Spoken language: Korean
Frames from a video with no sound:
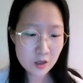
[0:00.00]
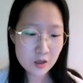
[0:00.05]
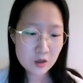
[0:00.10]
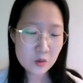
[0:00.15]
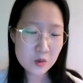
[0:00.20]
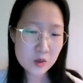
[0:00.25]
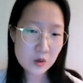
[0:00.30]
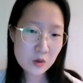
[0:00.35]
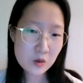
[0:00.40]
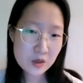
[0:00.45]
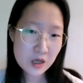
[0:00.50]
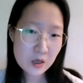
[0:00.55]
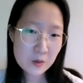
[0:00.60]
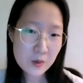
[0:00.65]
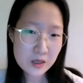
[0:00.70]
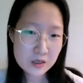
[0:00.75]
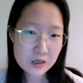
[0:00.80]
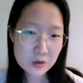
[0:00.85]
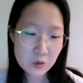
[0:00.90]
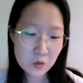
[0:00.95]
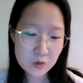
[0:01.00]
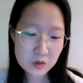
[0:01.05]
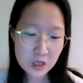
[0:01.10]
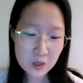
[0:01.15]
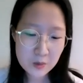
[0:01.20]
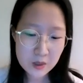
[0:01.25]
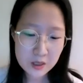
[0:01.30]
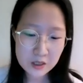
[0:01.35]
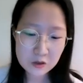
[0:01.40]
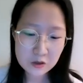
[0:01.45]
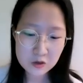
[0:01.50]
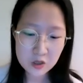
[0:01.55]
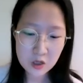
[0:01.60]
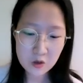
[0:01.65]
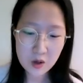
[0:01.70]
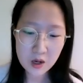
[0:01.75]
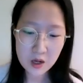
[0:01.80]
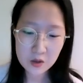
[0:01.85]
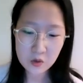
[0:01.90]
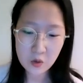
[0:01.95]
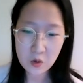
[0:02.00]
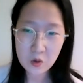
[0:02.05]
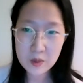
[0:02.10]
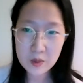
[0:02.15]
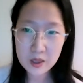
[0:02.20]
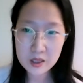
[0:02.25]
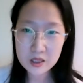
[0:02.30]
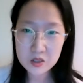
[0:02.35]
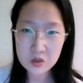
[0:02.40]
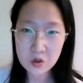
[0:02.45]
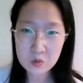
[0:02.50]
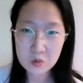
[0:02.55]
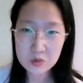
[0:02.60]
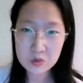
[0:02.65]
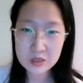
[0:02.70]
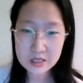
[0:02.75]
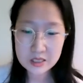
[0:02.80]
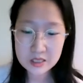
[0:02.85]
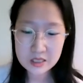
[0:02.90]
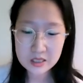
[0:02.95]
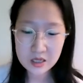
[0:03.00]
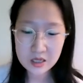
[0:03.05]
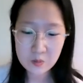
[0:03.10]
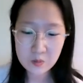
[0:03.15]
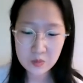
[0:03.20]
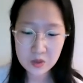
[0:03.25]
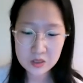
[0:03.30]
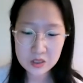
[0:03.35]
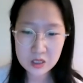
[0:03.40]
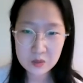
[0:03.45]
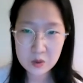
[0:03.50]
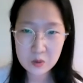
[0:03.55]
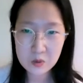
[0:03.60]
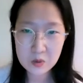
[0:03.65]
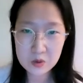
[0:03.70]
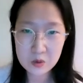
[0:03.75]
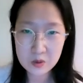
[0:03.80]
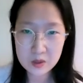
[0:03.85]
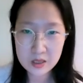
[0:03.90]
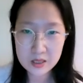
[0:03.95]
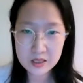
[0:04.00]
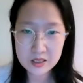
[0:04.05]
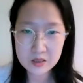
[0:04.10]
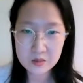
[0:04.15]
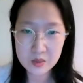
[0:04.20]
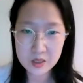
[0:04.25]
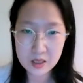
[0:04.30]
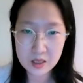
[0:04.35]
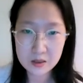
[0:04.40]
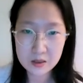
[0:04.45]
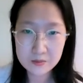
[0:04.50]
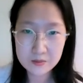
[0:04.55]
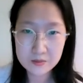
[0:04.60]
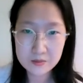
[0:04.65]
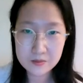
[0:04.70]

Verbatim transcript: 그럼 이렇게 많은 동남아 인구가 과연 얼마나 젊은지 한번 살펴보도록 하겠습니다.